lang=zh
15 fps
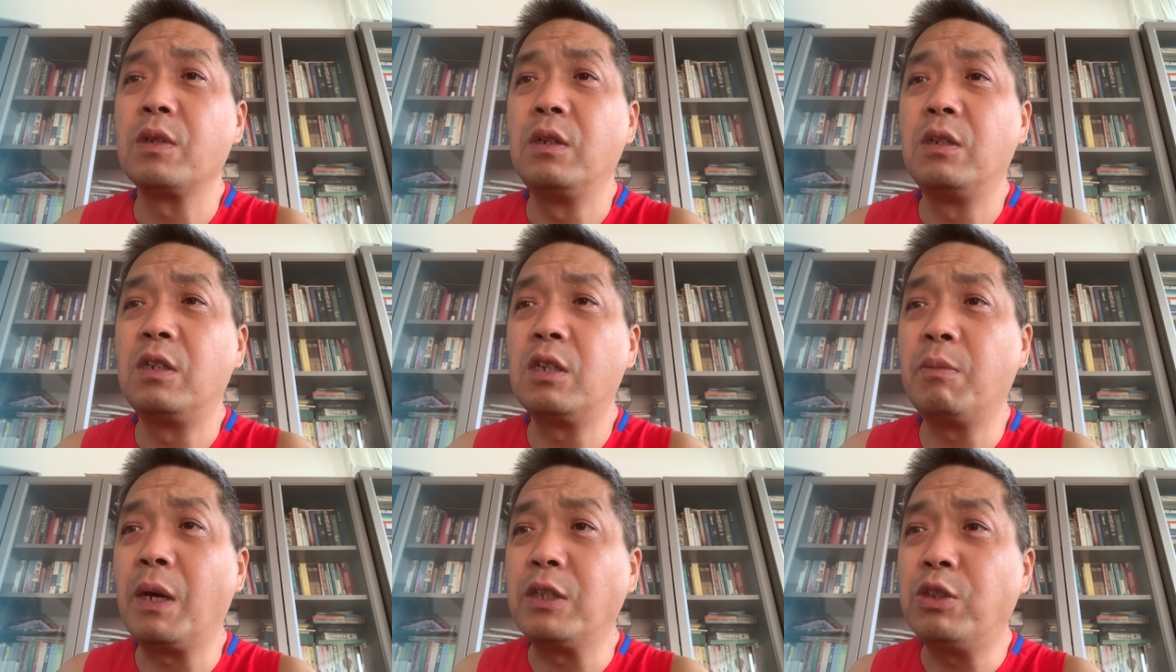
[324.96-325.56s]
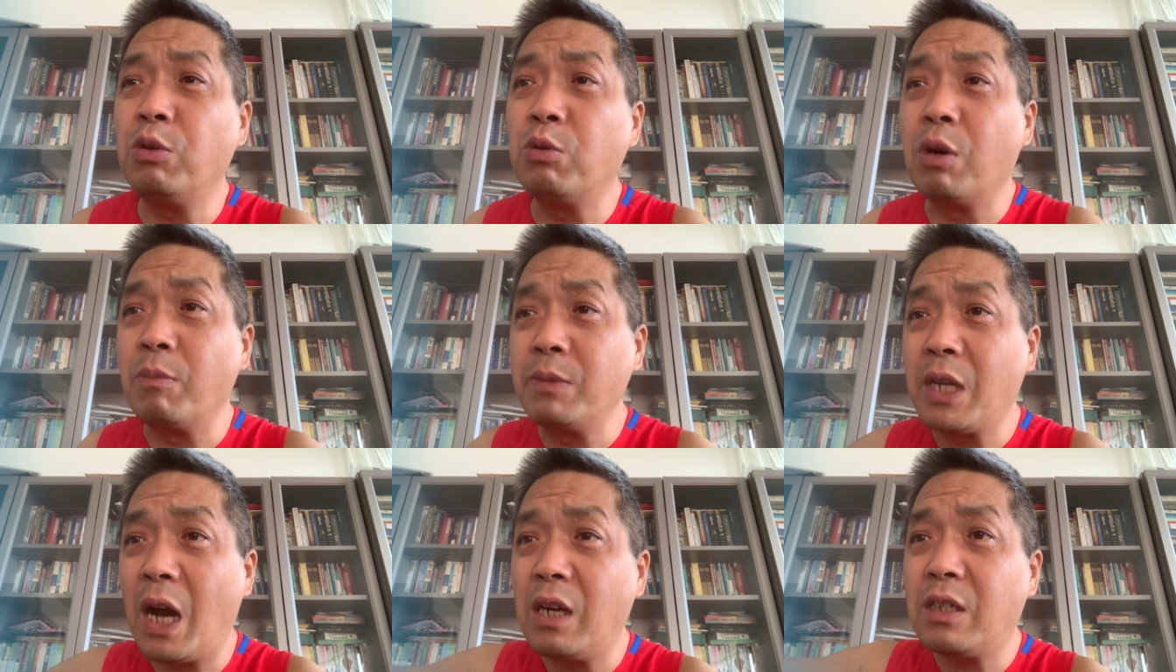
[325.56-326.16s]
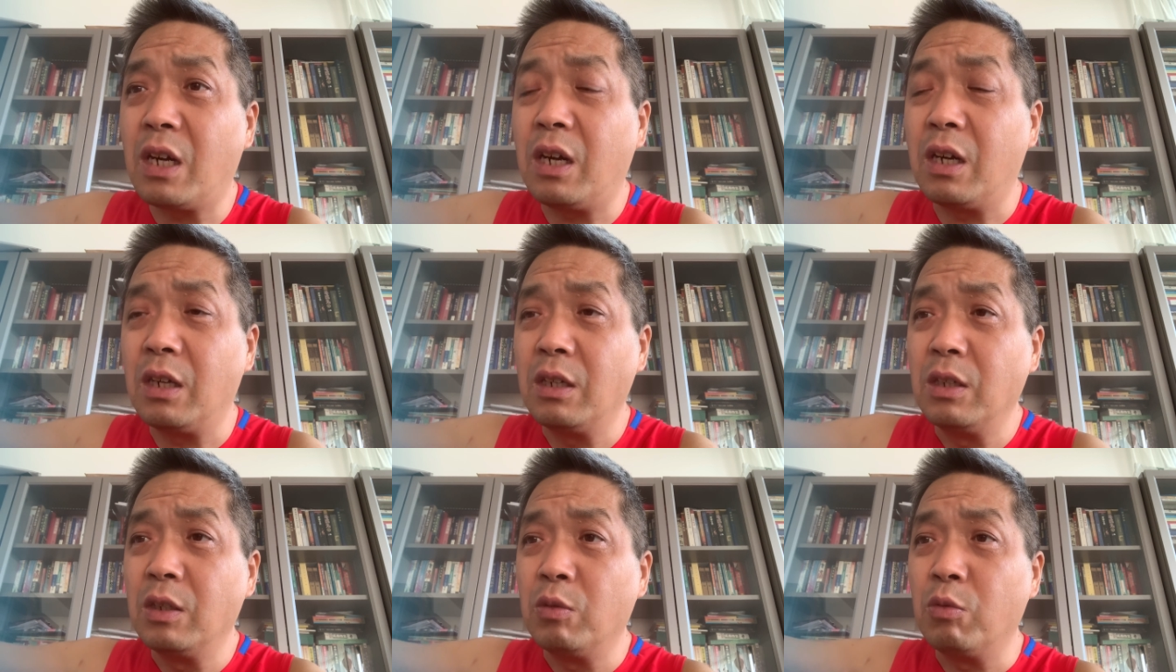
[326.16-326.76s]
是吧？就我们家这
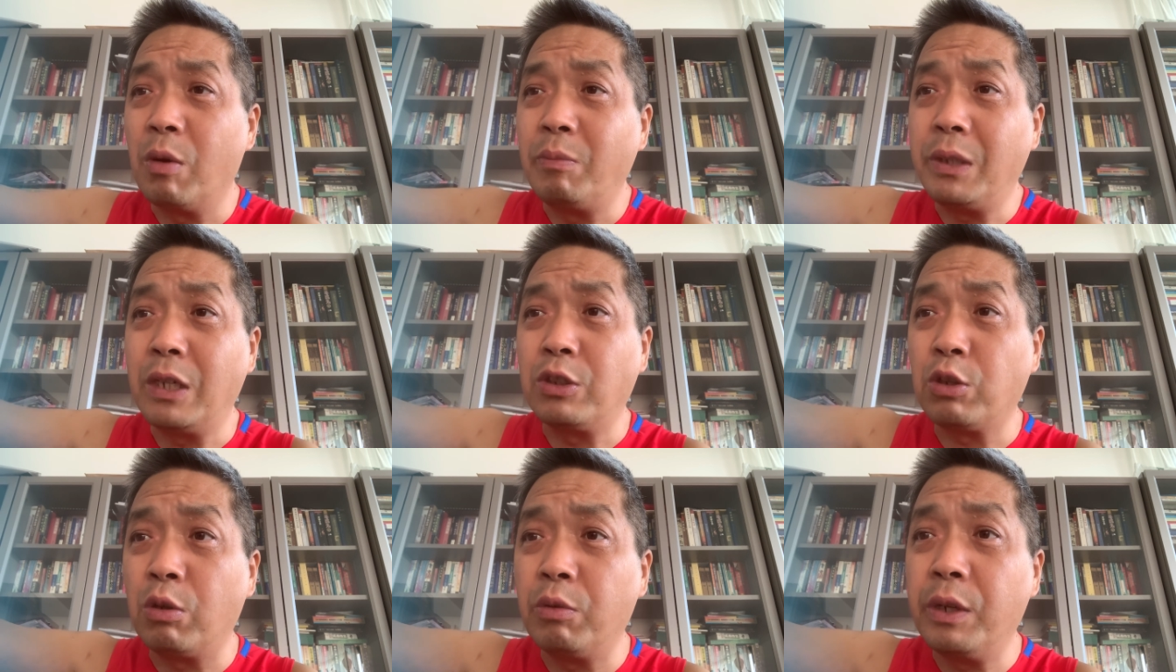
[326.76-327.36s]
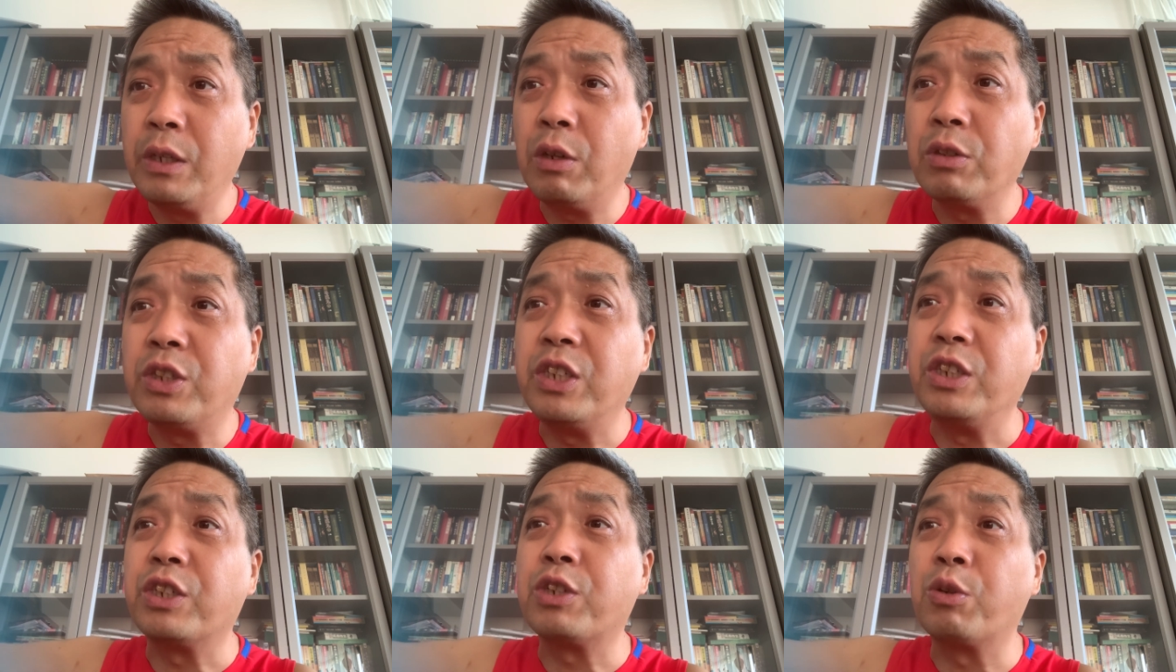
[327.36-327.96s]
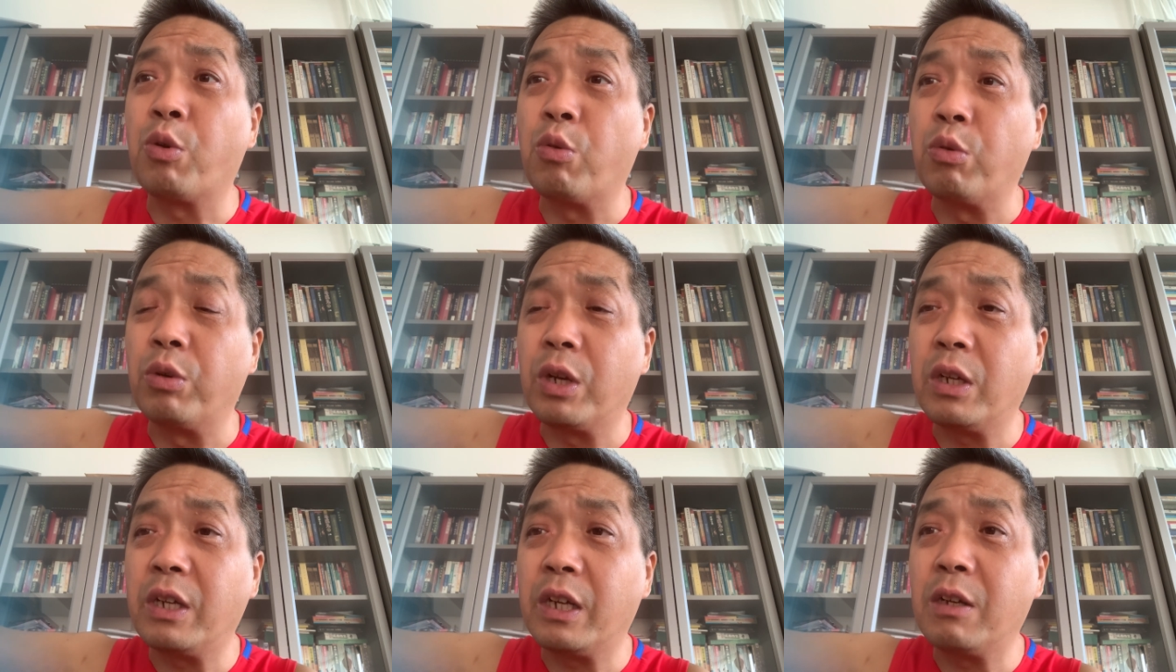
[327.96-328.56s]
儿，我们这周围有几十户
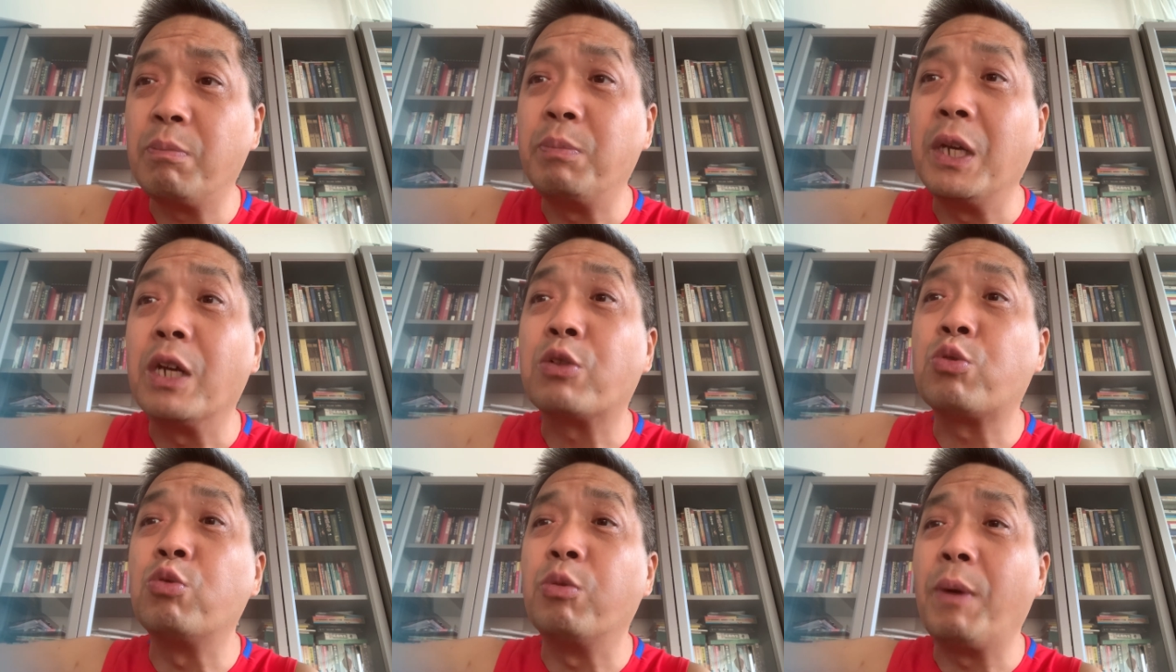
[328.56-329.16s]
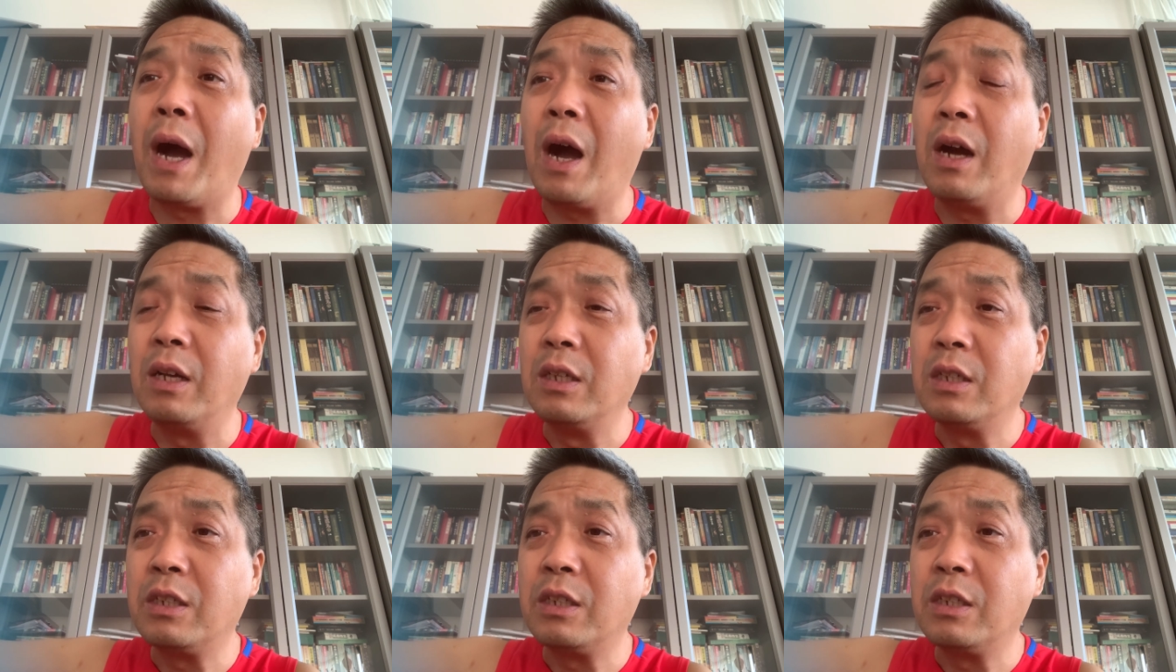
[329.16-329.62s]
的这个别墅吧，